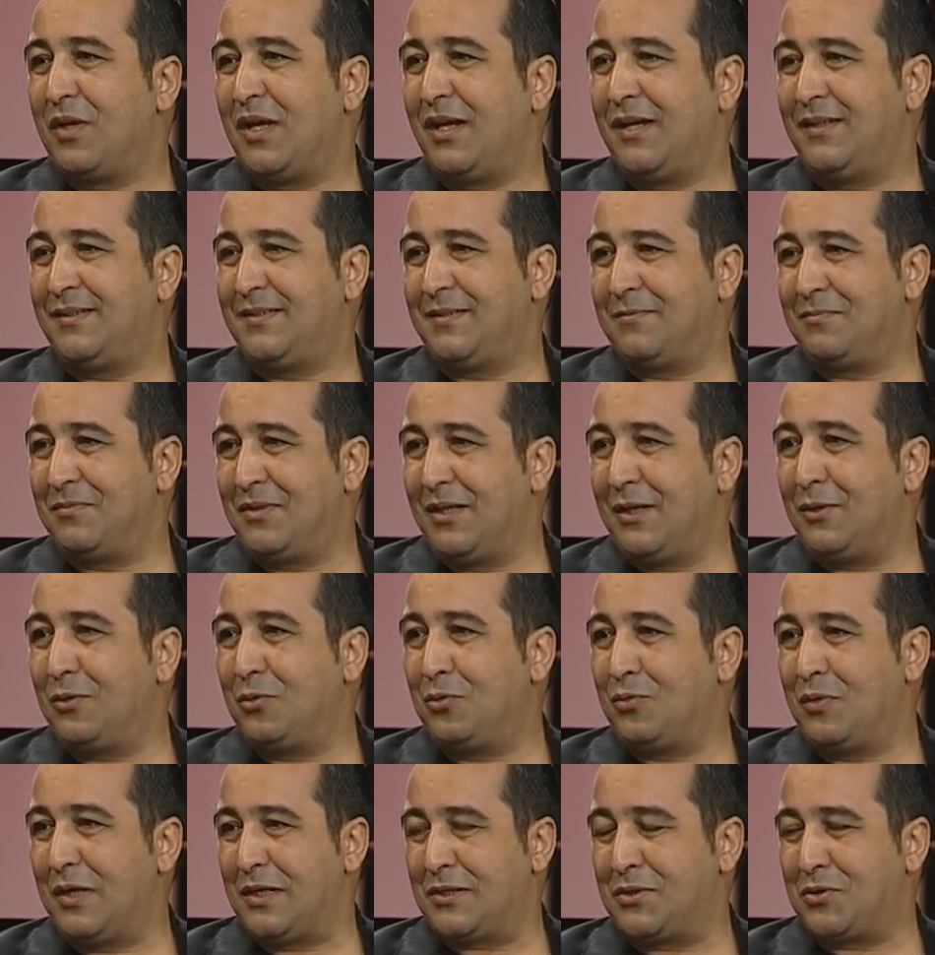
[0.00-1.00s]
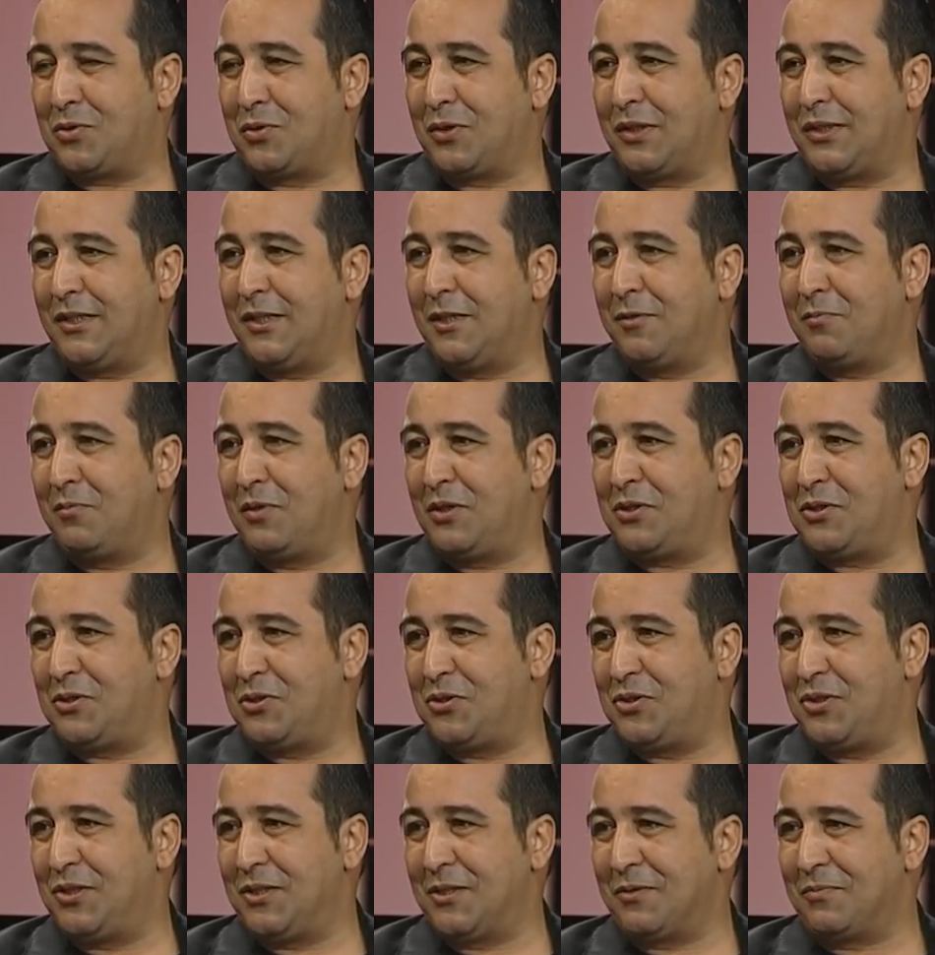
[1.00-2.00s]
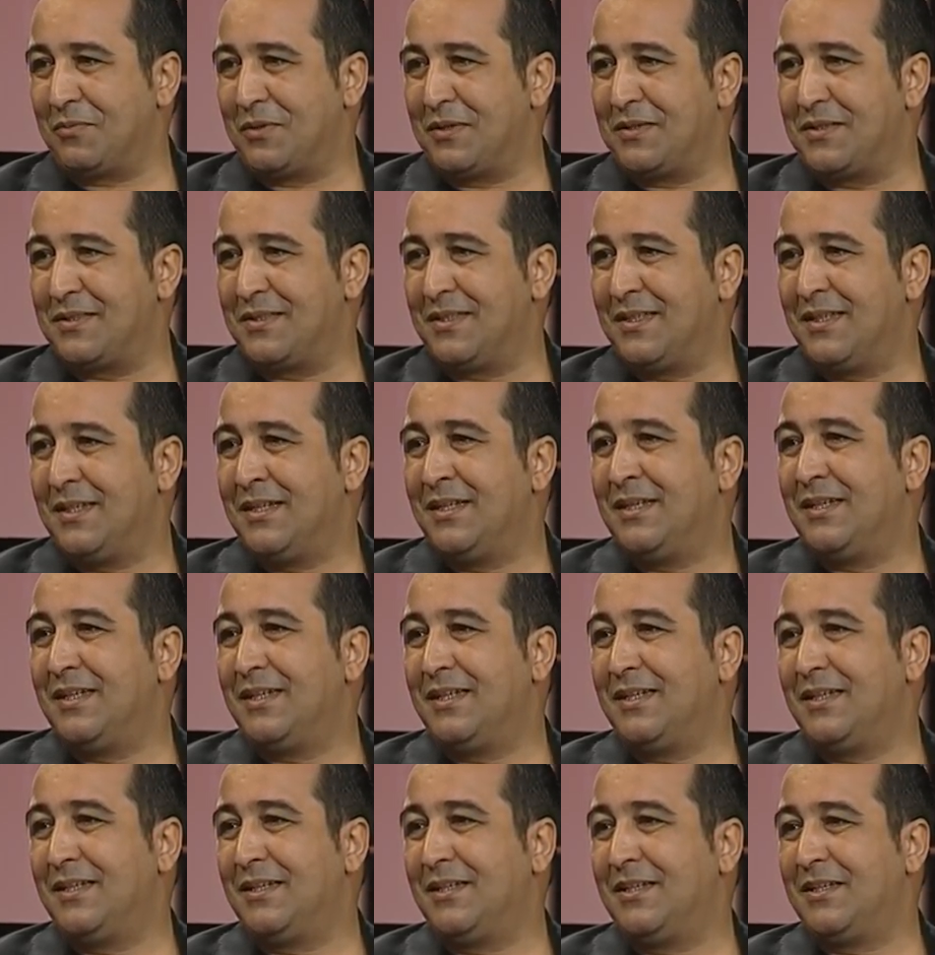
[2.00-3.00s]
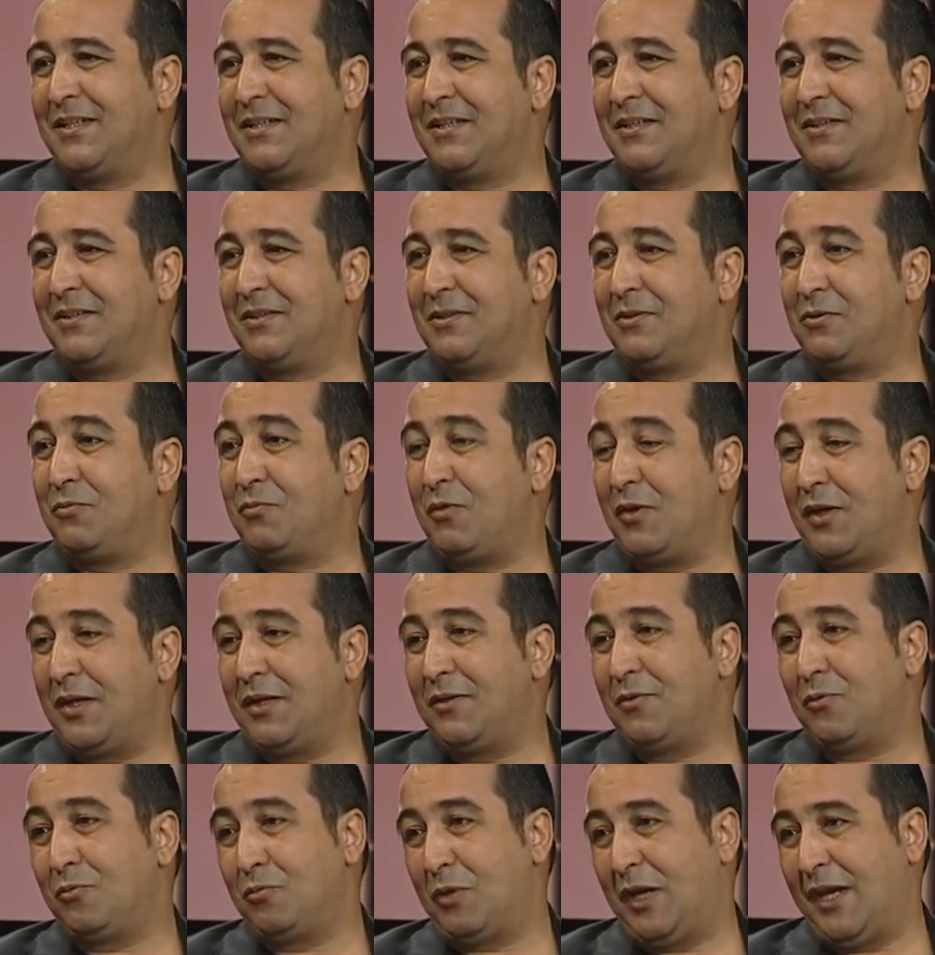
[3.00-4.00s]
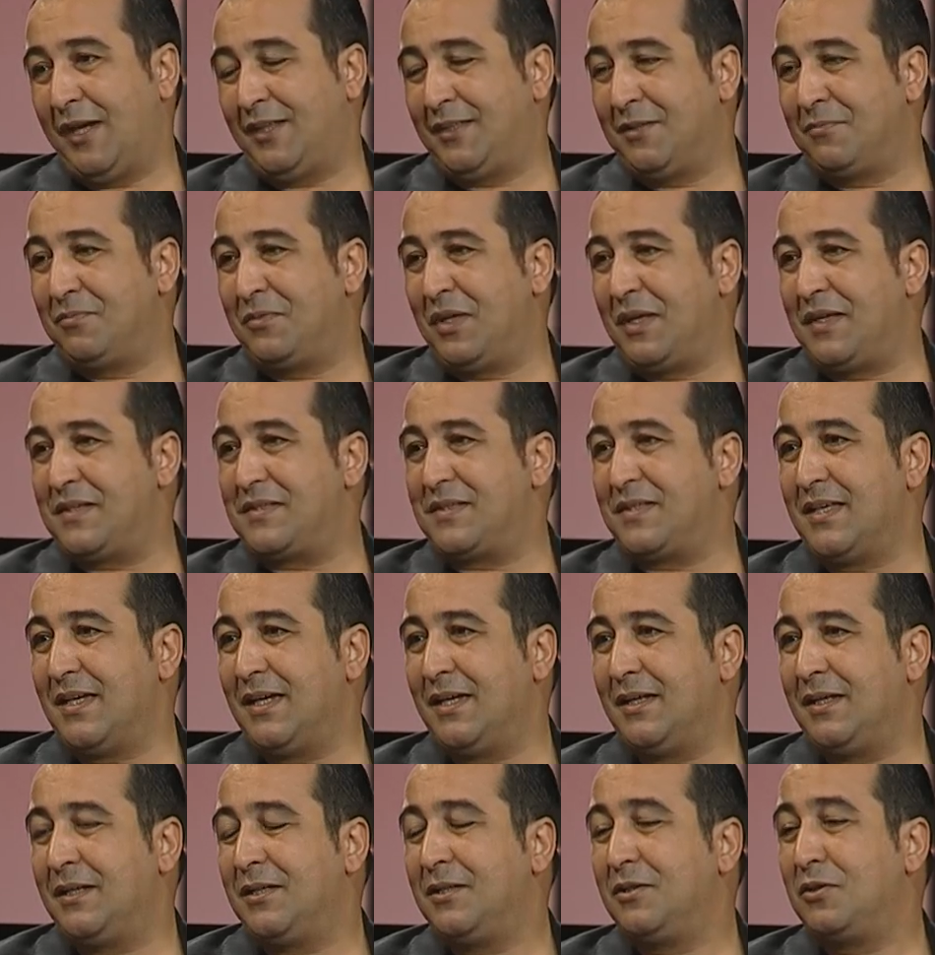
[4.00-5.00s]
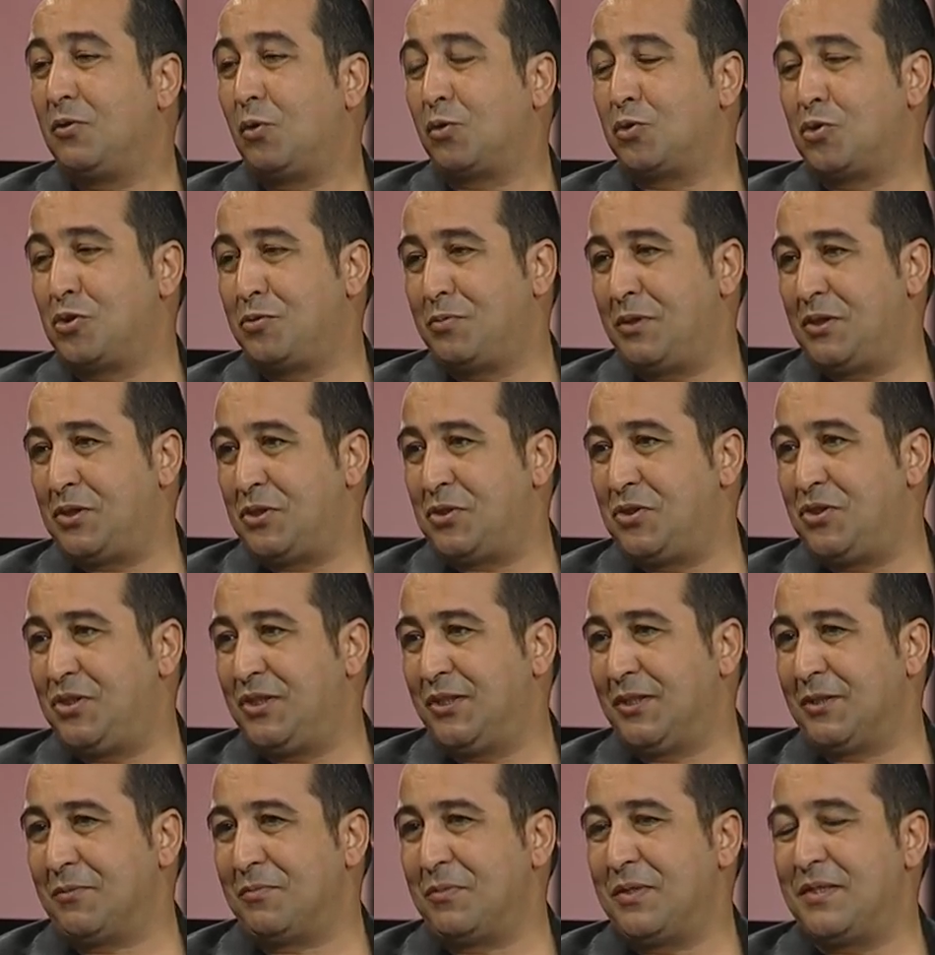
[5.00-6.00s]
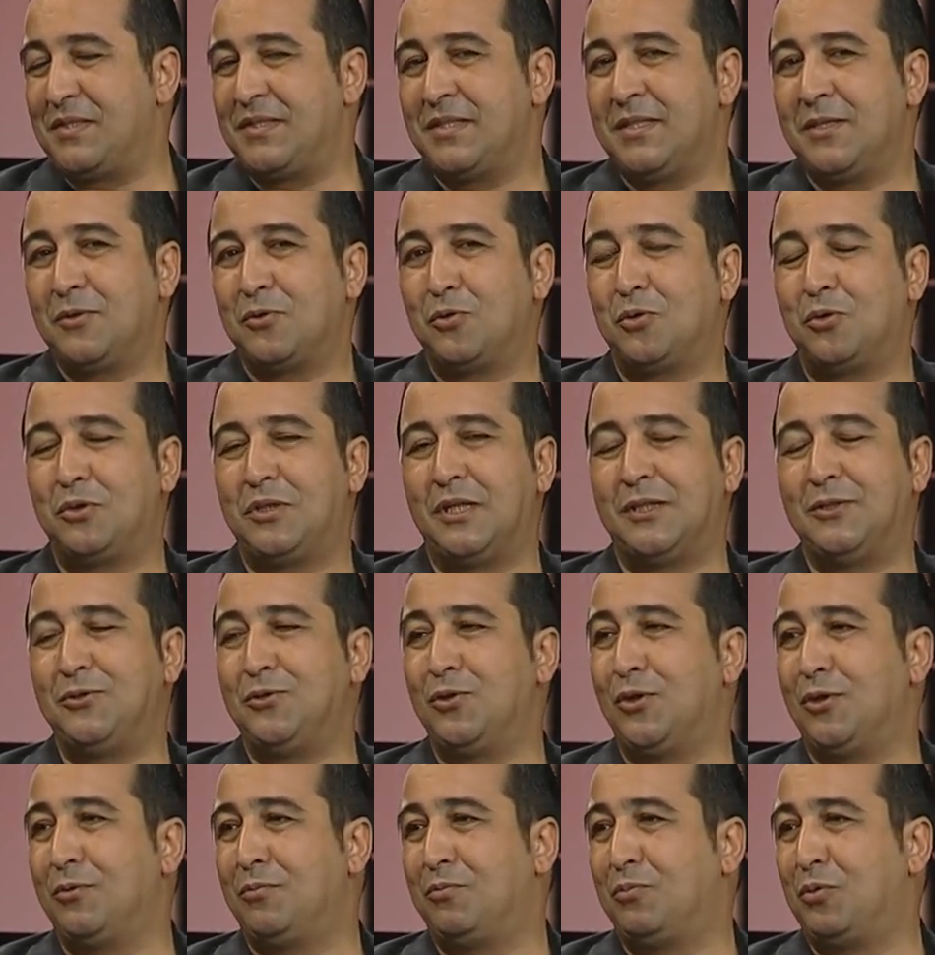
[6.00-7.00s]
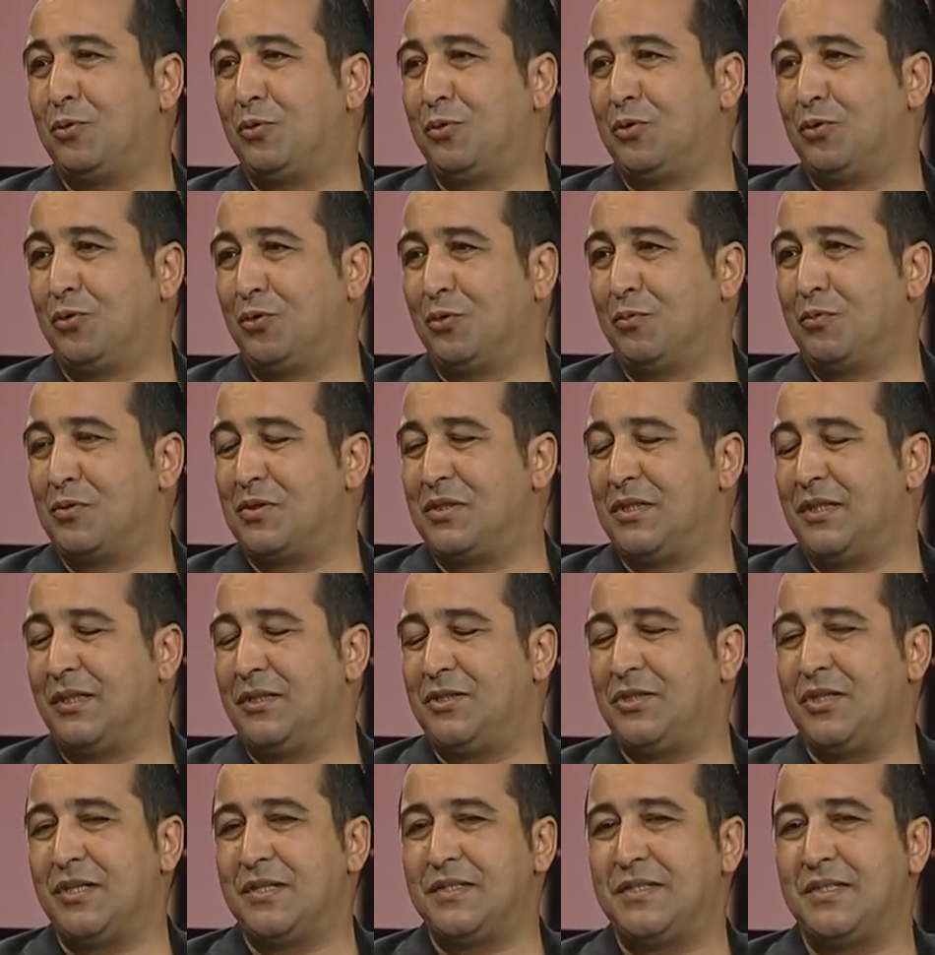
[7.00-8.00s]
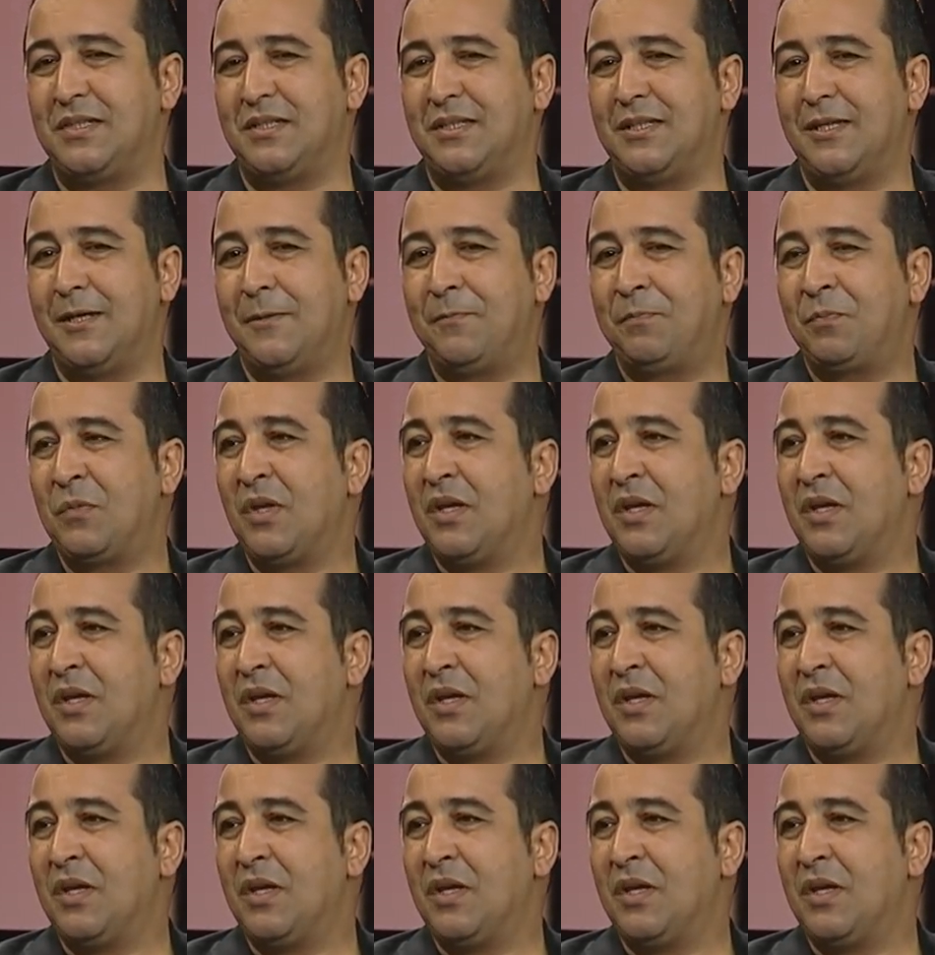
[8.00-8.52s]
eğitimde üniversite olarak 25. yılımız e, ve eğitimde ise 35. yılımız kutlanıyor bulunduğumuz yıl içerisinde.